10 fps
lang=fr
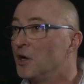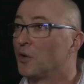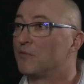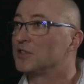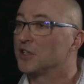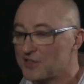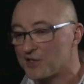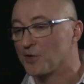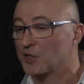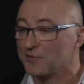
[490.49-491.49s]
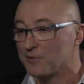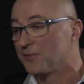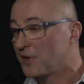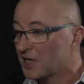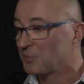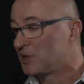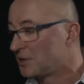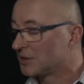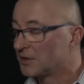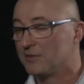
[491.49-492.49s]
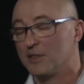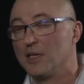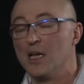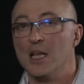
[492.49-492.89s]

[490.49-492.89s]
on va dire c'est ça qu'il faut faire et puis mhm. euh, voilà.